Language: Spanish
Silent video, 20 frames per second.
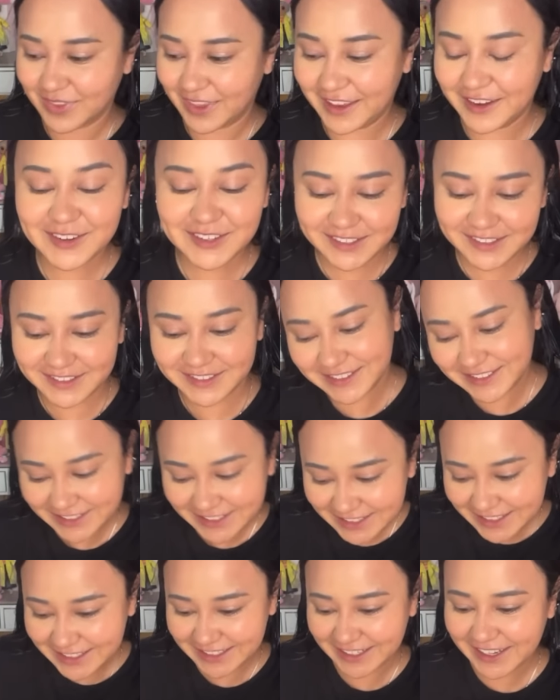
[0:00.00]
Y nosotros
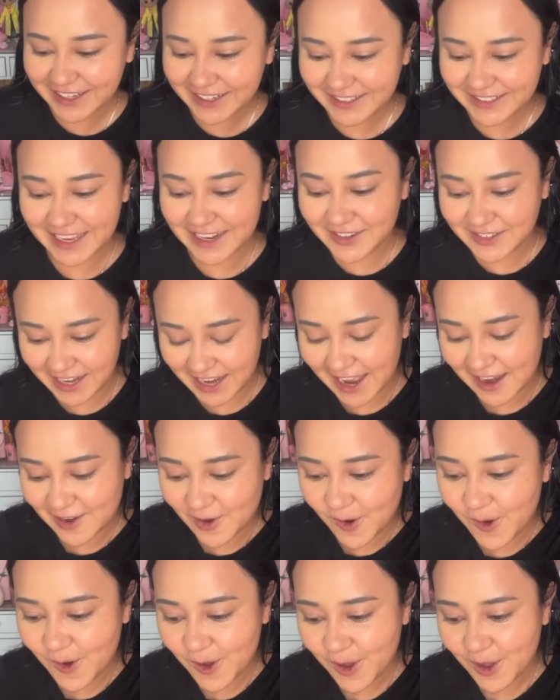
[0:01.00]
sí, o sea, nos
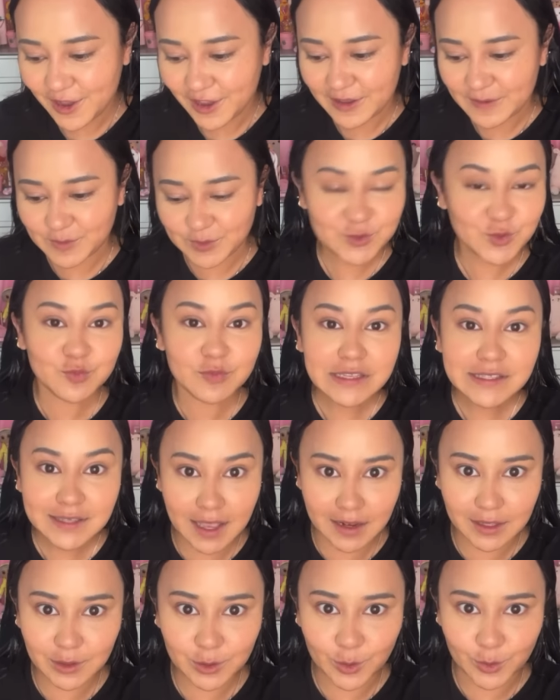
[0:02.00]
regaló pues un
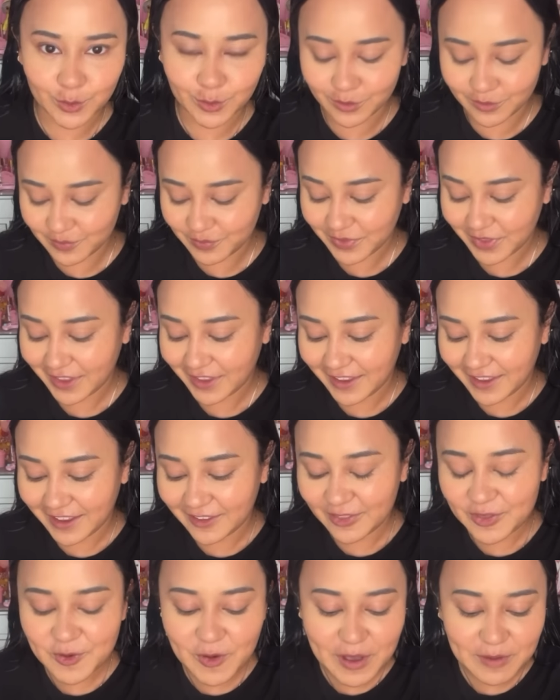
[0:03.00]
mezcalito, ¿no?
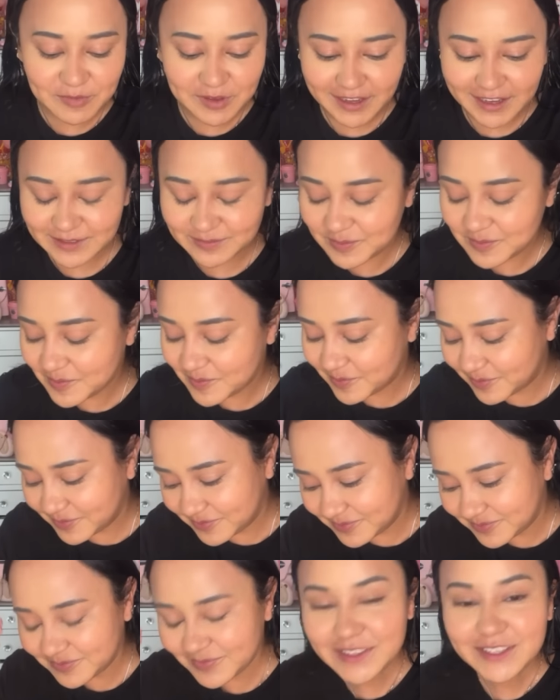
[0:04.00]
No, amigas,
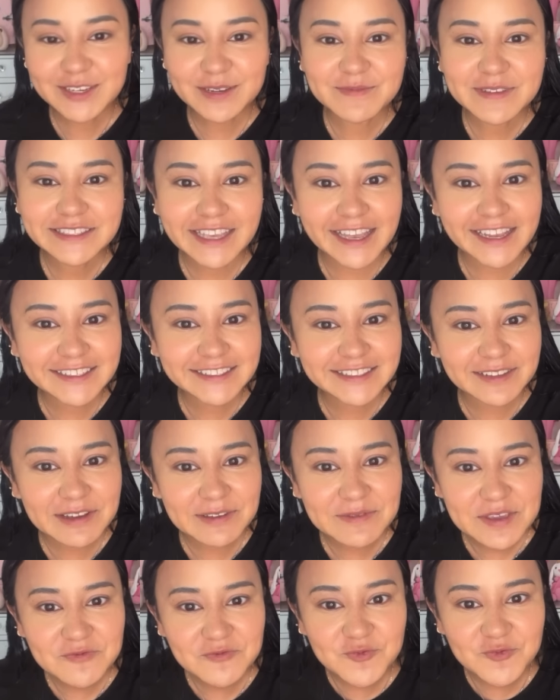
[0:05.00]
dicho mezcal
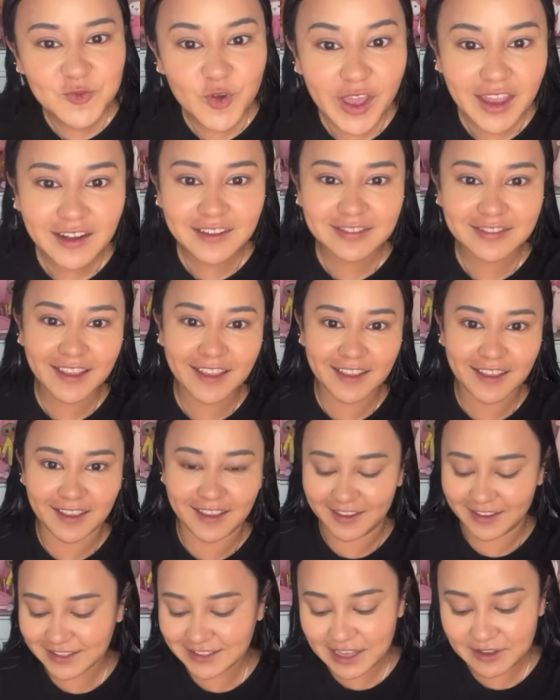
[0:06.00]
estaba bien
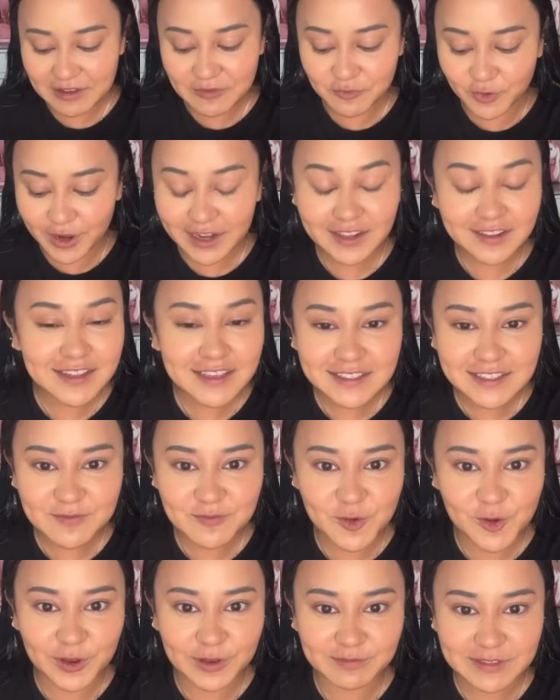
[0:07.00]
fuerte, estaba
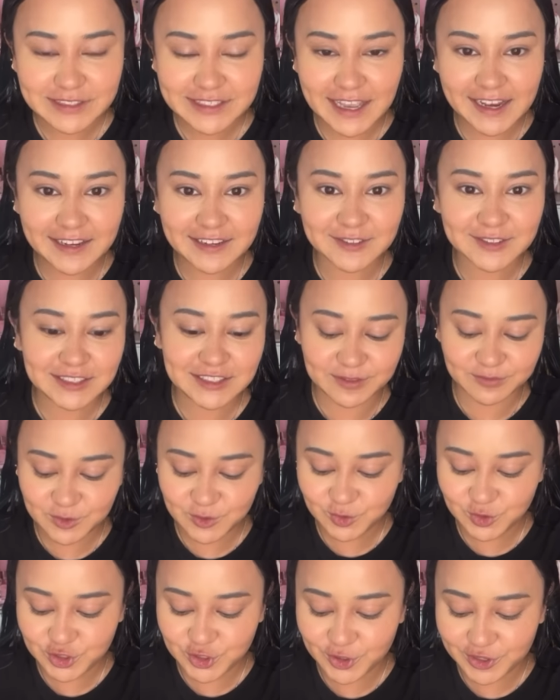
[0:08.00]
fuertísimo el mezcal, nos
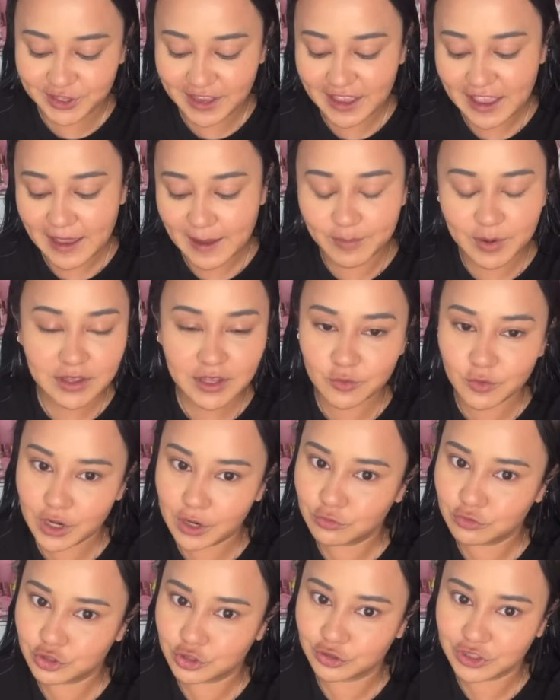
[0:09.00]
echamos un shot, aparte no
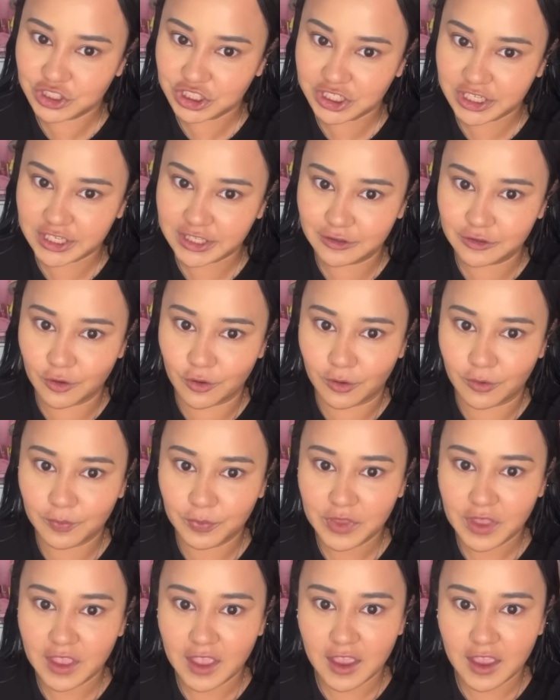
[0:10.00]
era un shot chiquito,
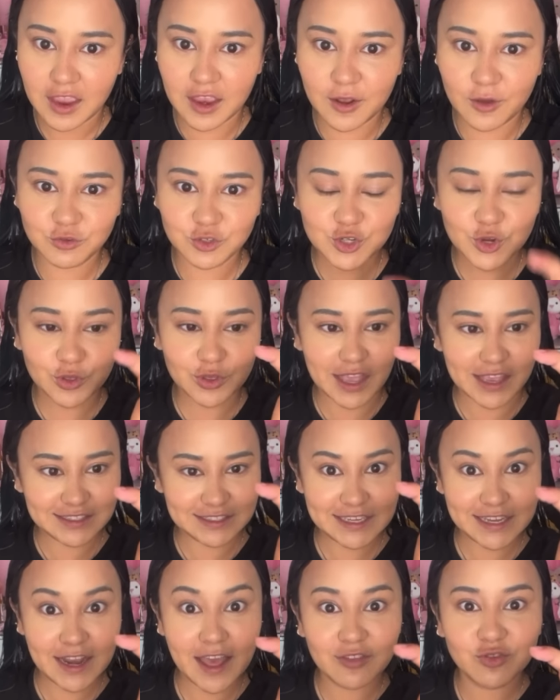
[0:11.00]
era un shot
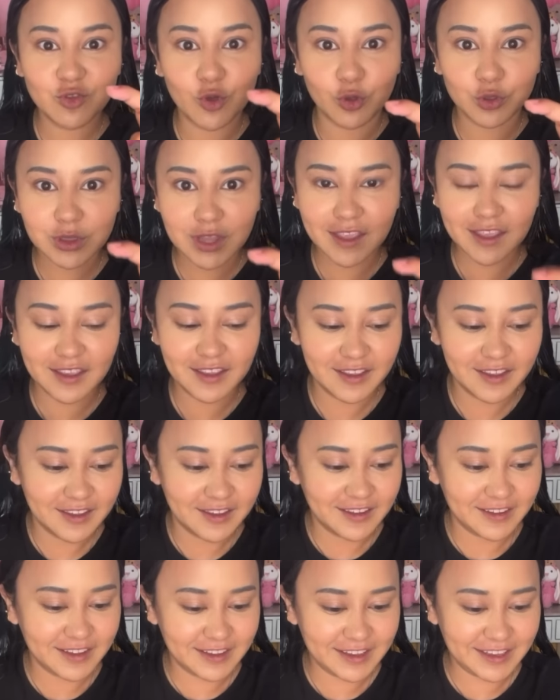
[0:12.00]
así grandote,
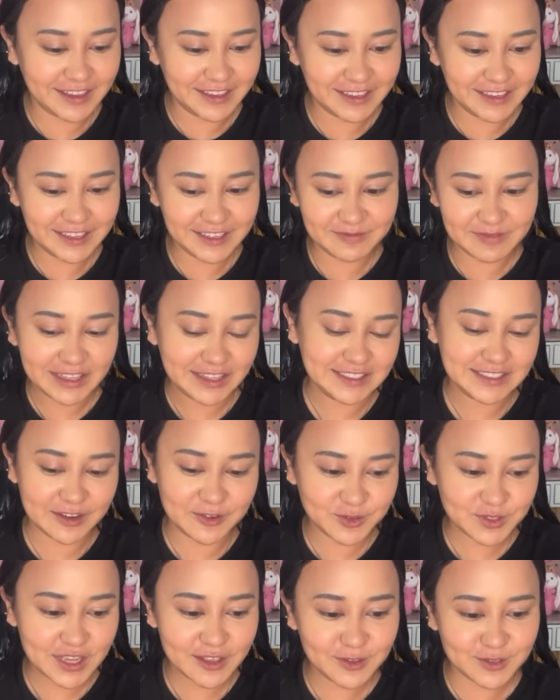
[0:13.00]
y, me
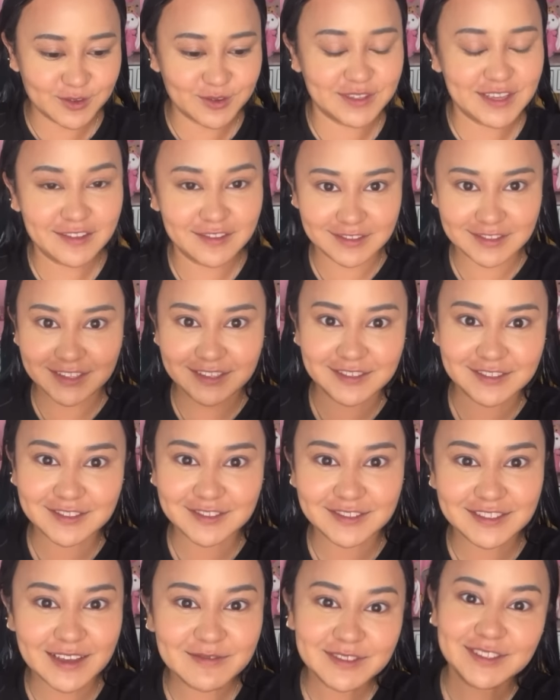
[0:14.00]
dice, cruzados, cruzados. Y
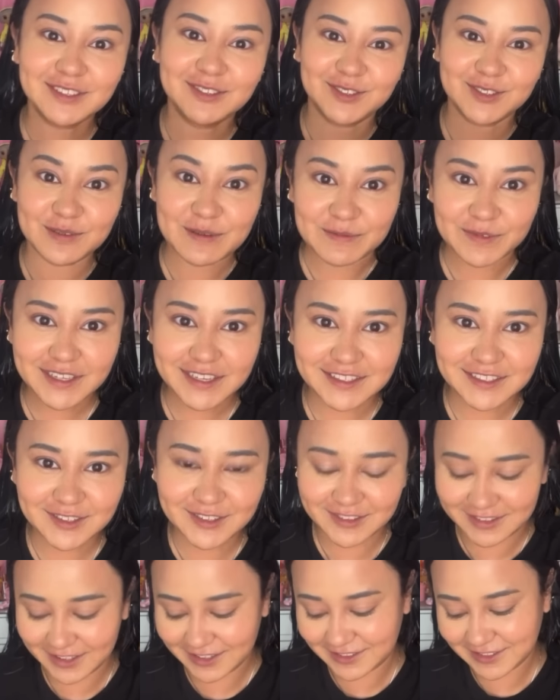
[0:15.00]
nos cruzamos y nos tomamos el
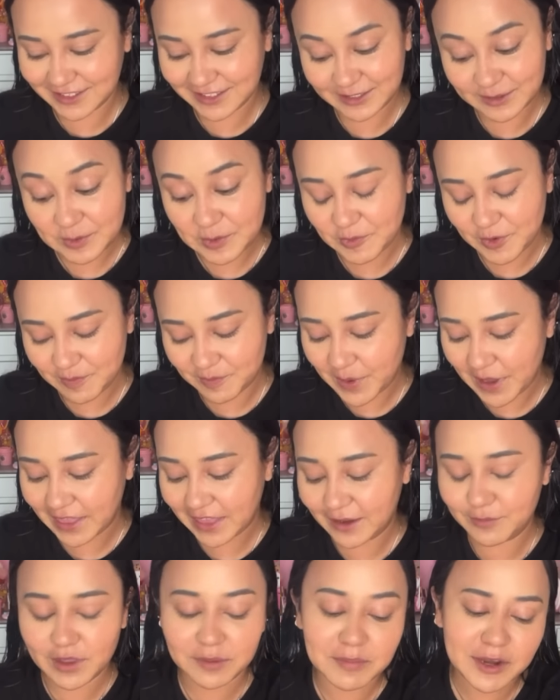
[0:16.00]
shot. Entonces estuvo muy
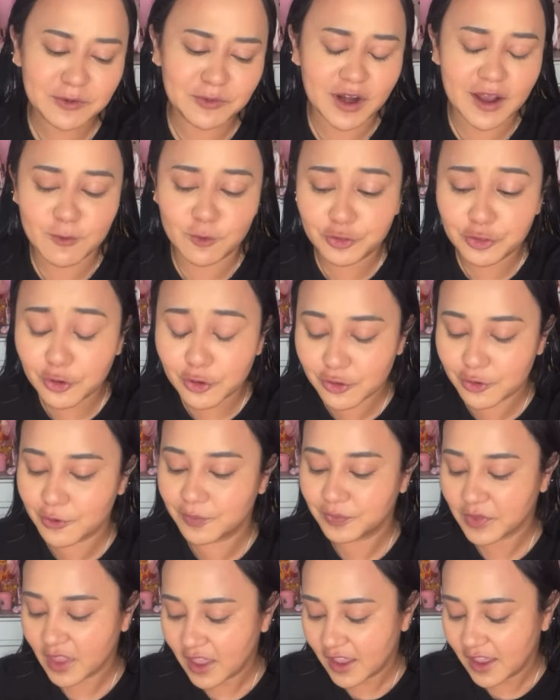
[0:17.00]
padre, mi hermano grabó
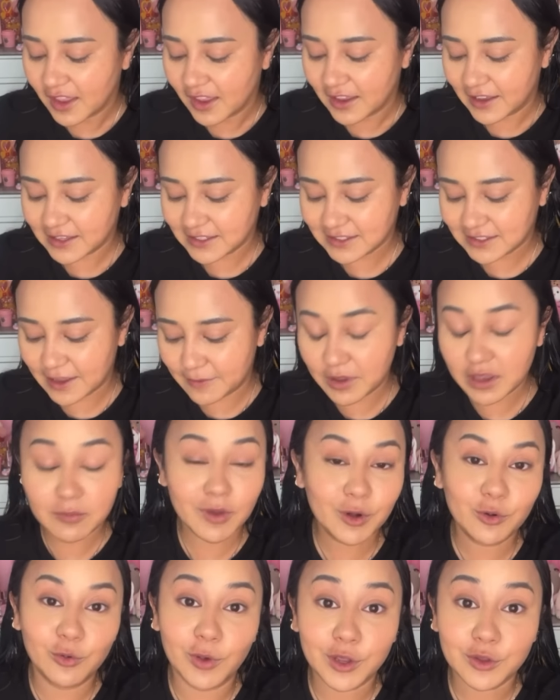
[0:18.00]
todo. Este, mi
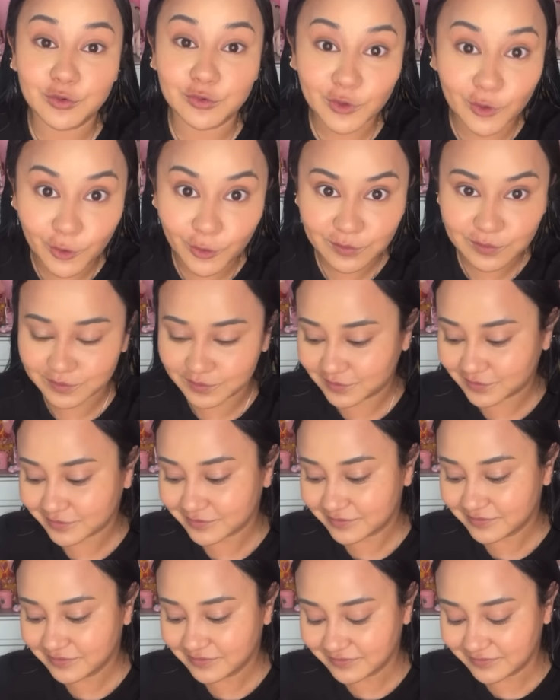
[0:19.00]
hermano lo ayudó.
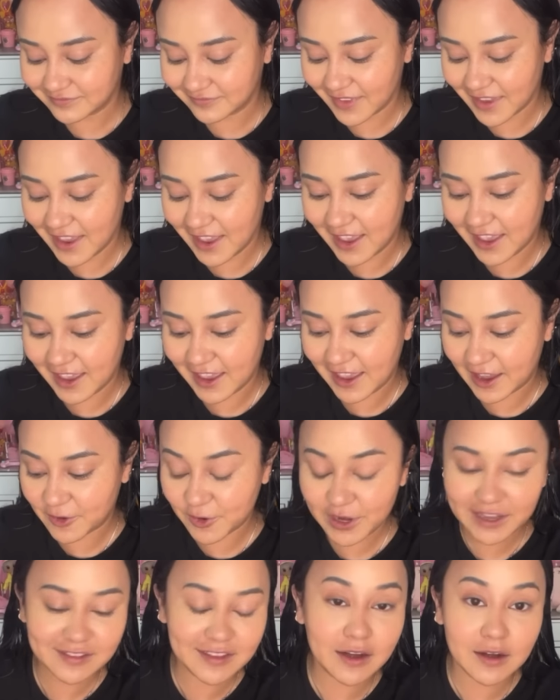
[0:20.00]
Eh, a
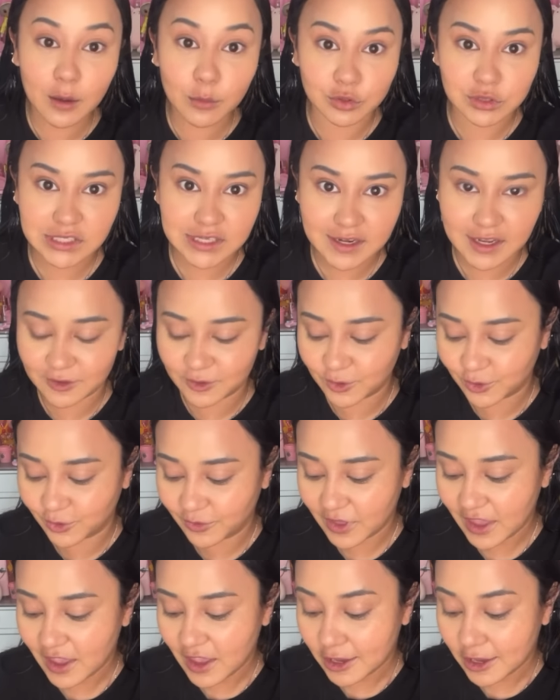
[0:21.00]
conectar la bocina y todo.